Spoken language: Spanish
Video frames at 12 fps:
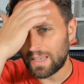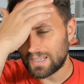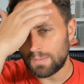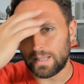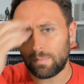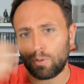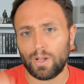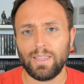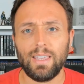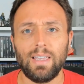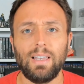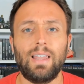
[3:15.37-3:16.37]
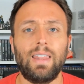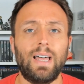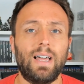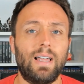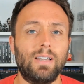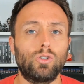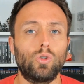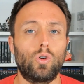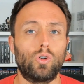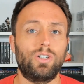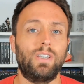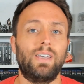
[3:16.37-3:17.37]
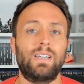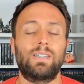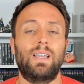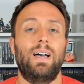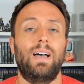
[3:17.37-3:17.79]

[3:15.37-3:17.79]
se mete por allí, le da sus cosillas